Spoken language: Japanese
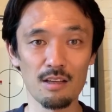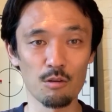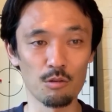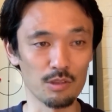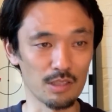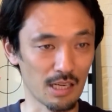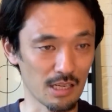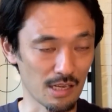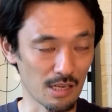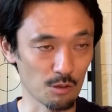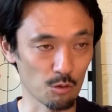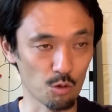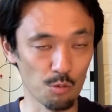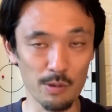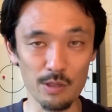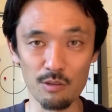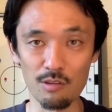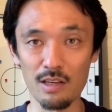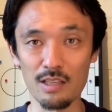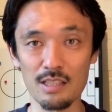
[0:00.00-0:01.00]
これだあの
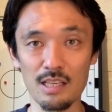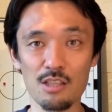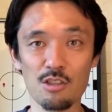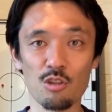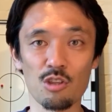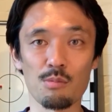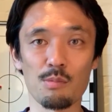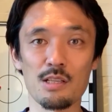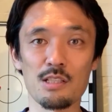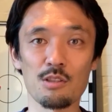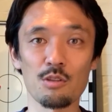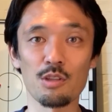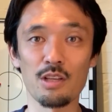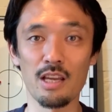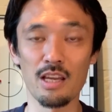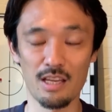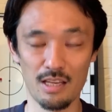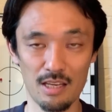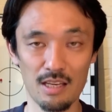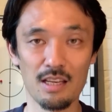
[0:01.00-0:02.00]
コメント欄に出しておきますので、